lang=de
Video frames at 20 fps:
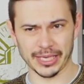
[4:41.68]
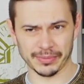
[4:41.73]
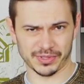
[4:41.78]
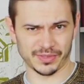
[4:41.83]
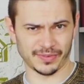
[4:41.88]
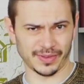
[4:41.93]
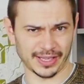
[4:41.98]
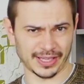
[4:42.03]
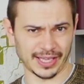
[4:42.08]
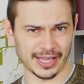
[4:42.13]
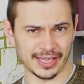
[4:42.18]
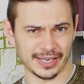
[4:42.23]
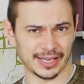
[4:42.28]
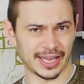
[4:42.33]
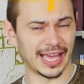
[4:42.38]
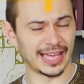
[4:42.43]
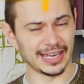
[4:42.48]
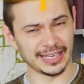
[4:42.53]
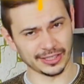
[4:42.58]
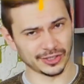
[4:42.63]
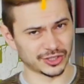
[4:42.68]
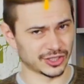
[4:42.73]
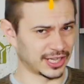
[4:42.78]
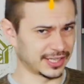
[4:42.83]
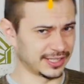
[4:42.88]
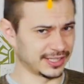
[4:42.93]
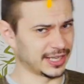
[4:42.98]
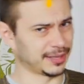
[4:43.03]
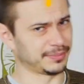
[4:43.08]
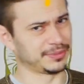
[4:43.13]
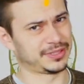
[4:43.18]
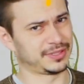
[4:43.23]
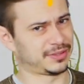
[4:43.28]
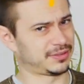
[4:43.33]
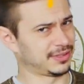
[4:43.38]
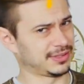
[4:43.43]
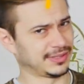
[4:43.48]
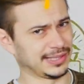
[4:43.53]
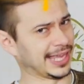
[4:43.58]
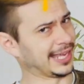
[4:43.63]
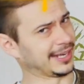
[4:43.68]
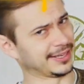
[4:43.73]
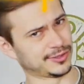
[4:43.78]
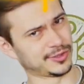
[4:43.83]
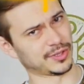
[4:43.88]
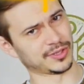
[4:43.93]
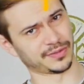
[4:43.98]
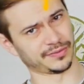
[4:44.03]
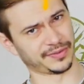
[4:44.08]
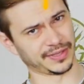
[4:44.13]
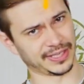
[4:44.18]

habe zwar keinen Heiligenschein, den habe ich leider zu Hause